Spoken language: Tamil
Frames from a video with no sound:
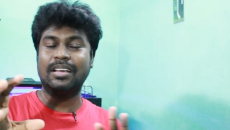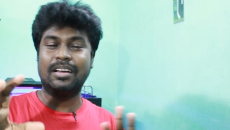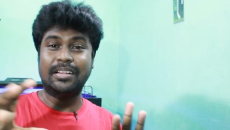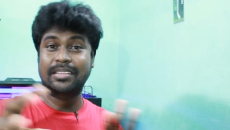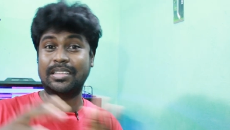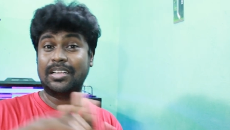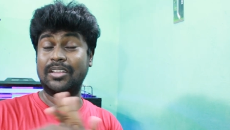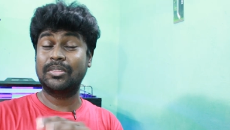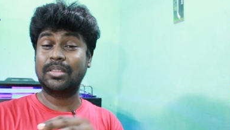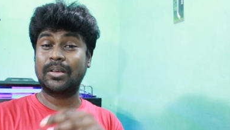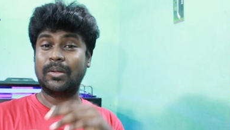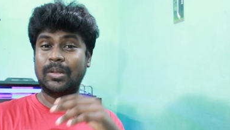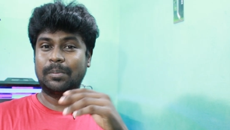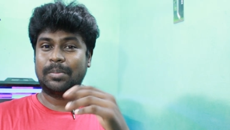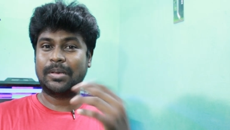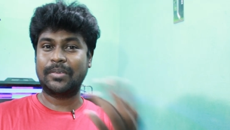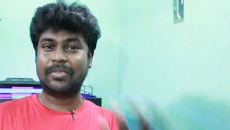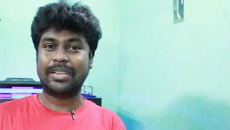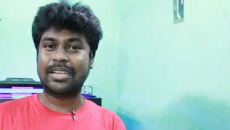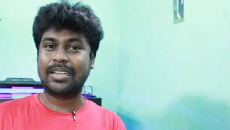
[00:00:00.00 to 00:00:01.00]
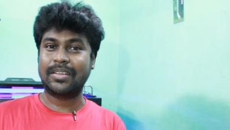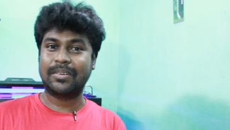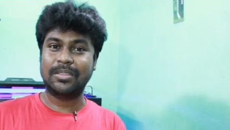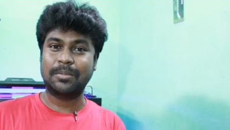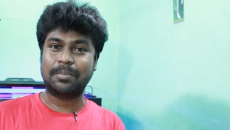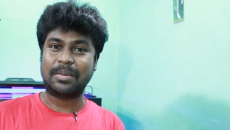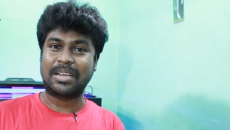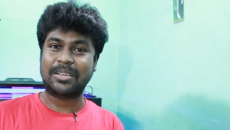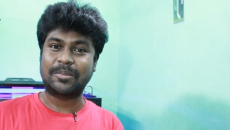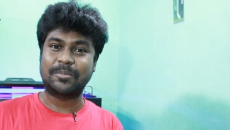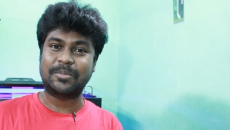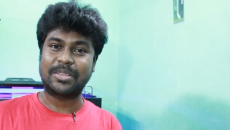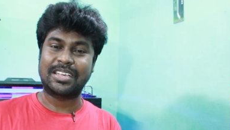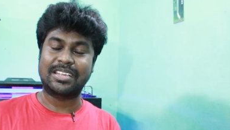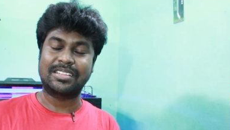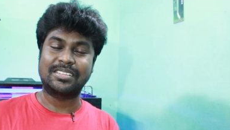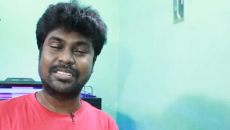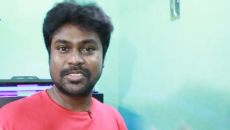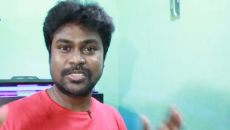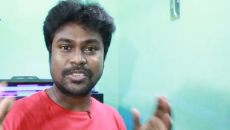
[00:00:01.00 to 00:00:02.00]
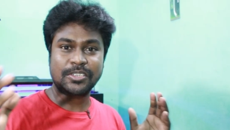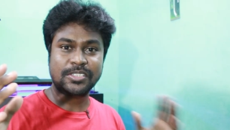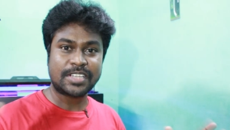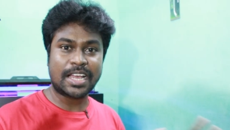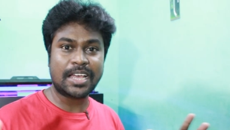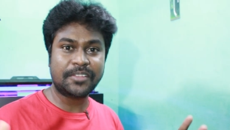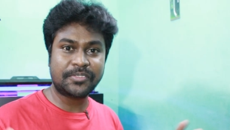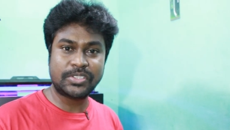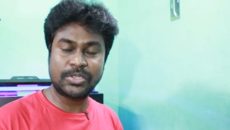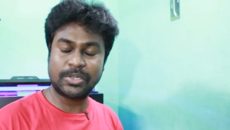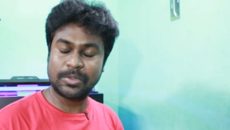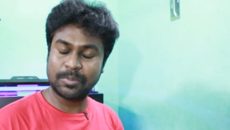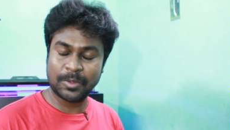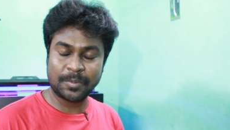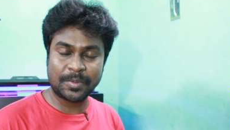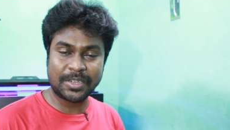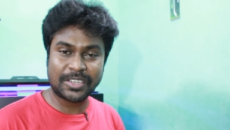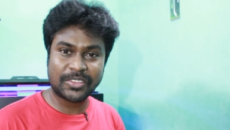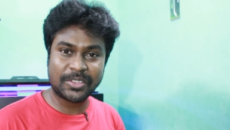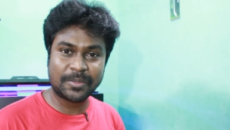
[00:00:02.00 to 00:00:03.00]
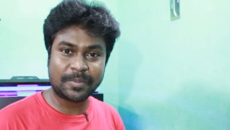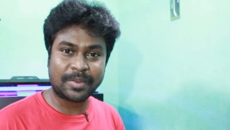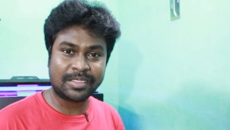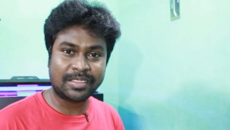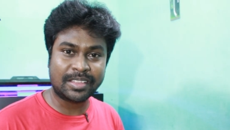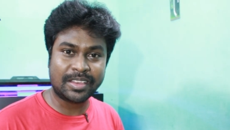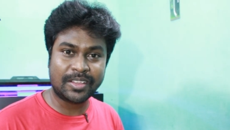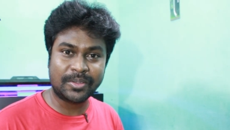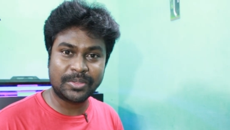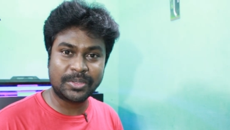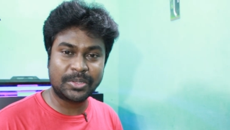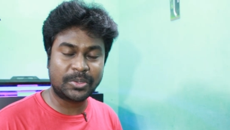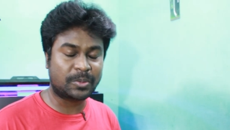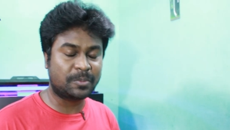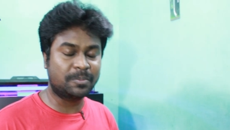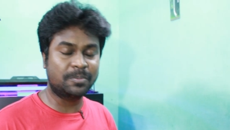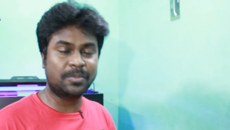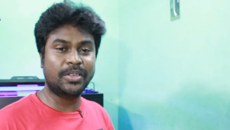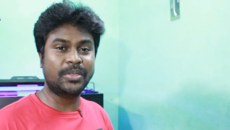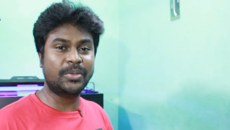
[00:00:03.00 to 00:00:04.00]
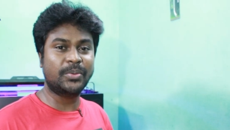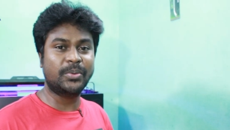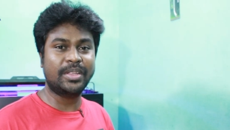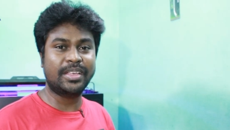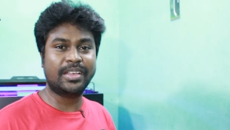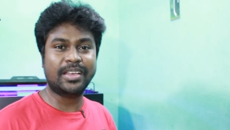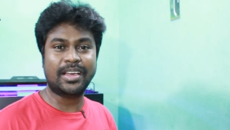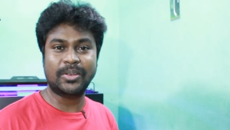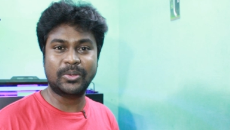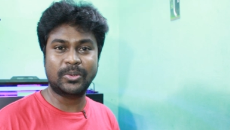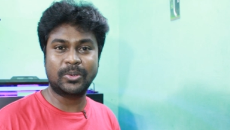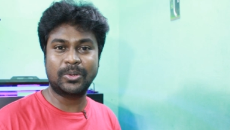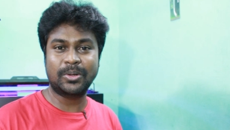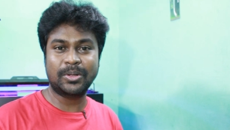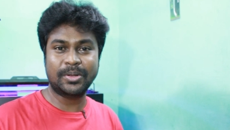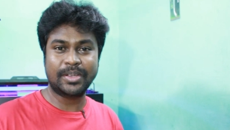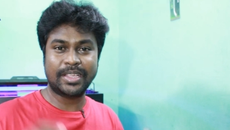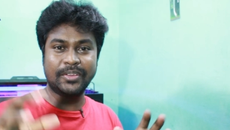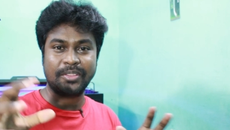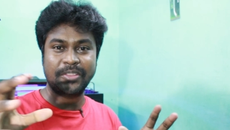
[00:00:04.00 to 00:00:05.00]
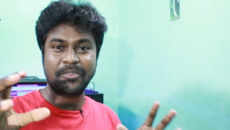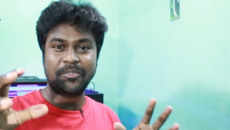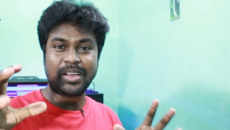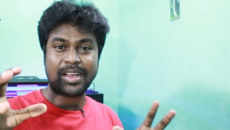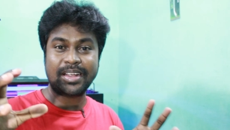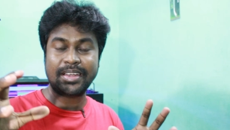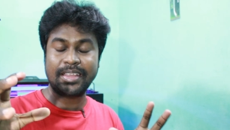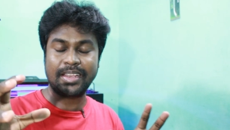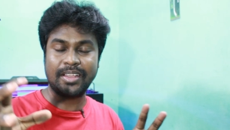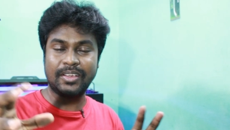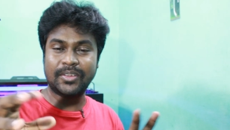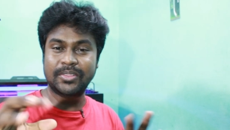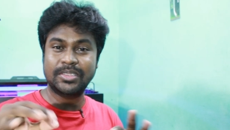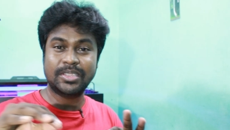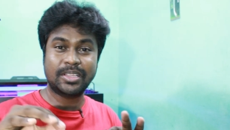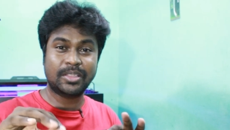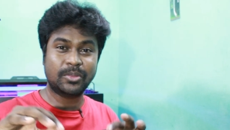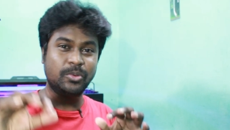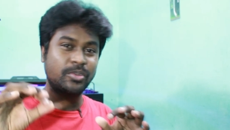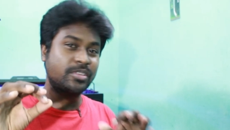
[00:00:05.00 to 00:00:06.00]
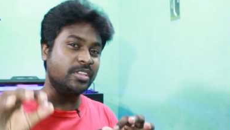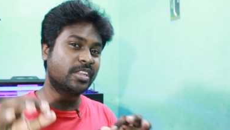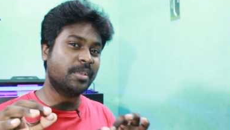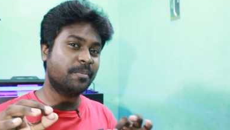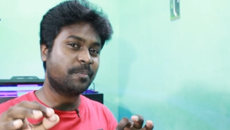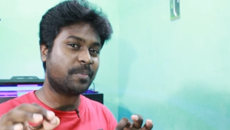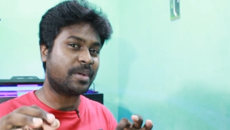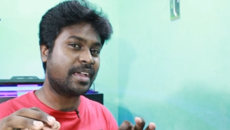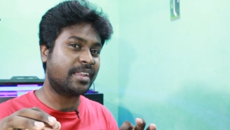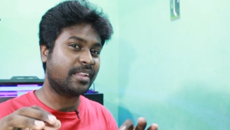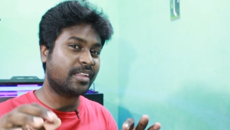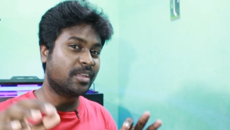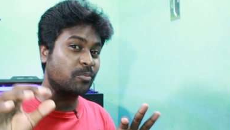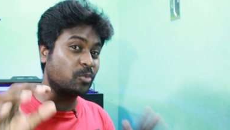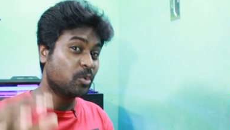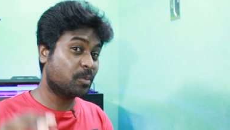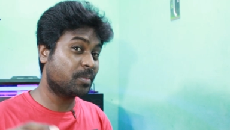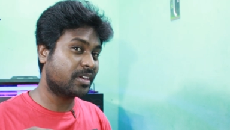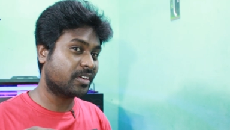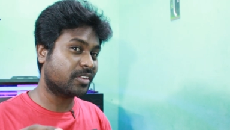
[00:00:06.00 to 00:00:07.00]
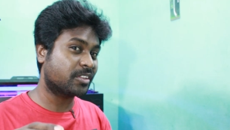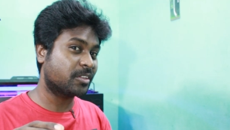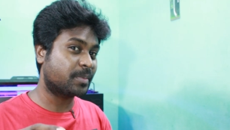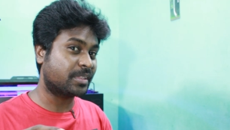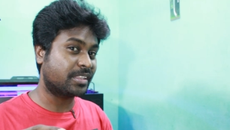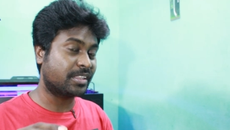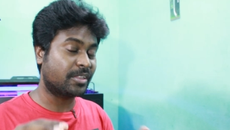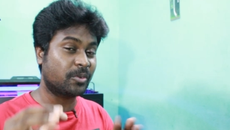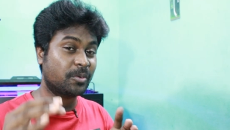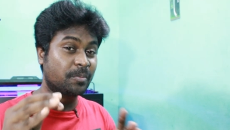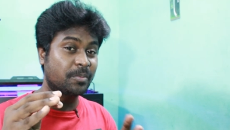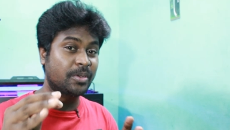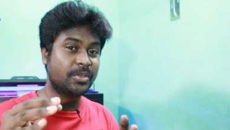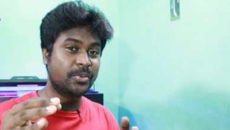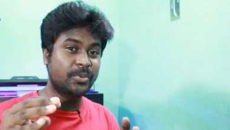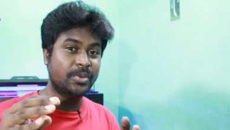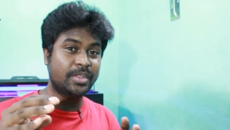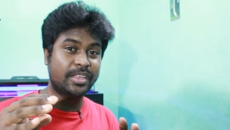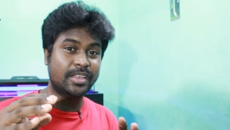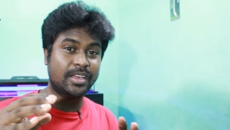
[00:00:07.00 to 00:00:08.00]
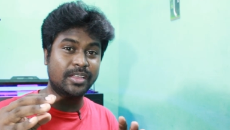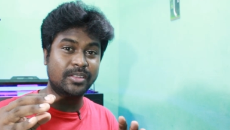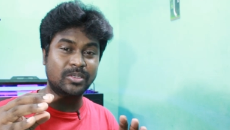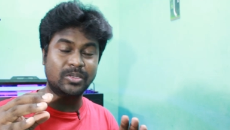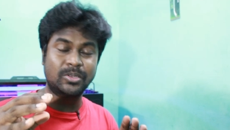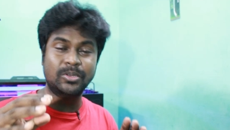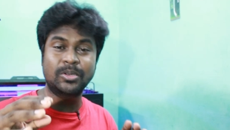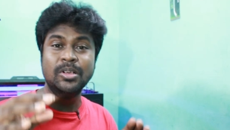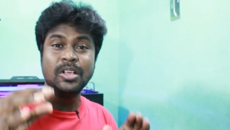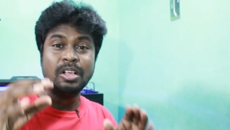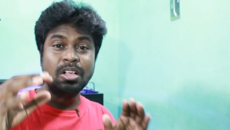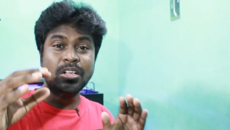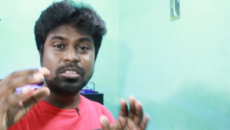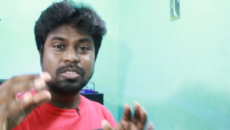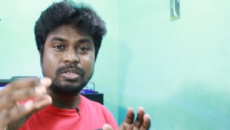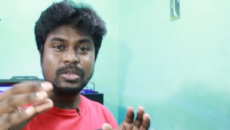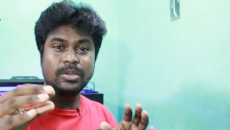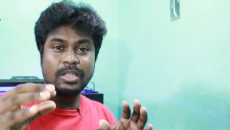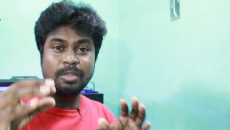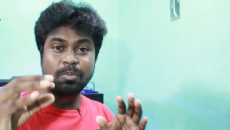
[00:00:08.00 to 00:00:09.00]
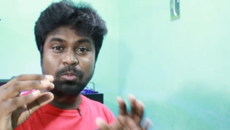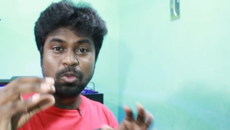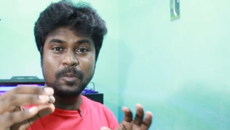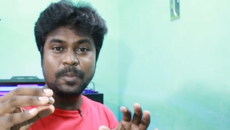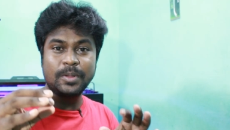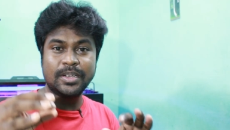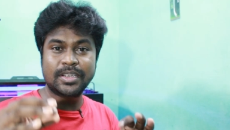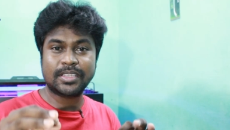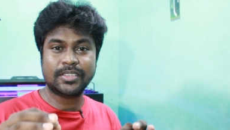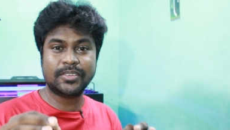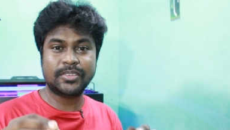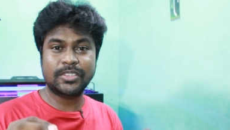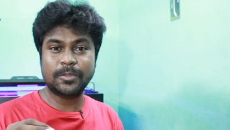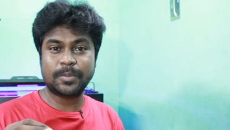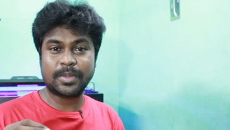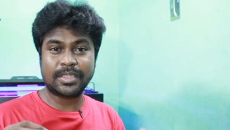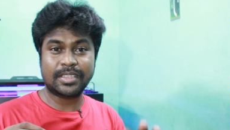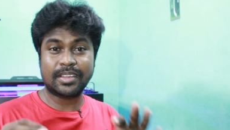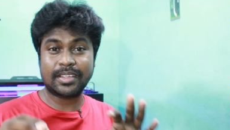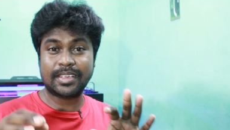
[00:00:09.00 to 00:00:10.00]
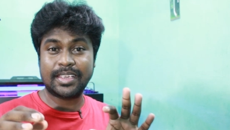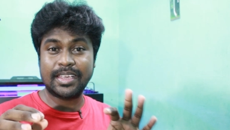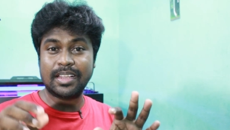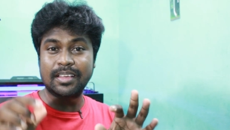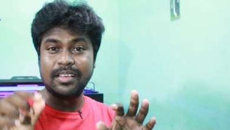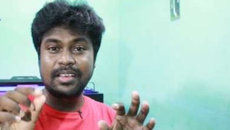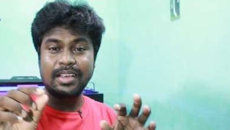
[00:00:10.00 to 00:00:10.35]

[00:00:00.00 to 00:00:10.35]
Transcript: அதால் வந்து அவ்வளோ பர்ஃபெக்டாக வந்து பார்க்க முடியாது ஸோ ஸ்டார் ஃபிஷோட மூவ்மெண்ட் வந்து பார்த்தீங்கன்னா வந்து ரொம்ப யூனிக்காக இருக்கும் நீங்கள் வந்து வாங்கினீங்கன்னா வந்து அது கொஞ்சம் நீங்கள் பாருங்கள் மூவ்மெண்ட் வந்து பார்த்தீங்கன்னா ரொம்ப யூனிக்காக இருக்கும் ஸோ அது மூவ் பண்ணுறதுக்கு வந்து பார்த்தீங்கன்னா கீழே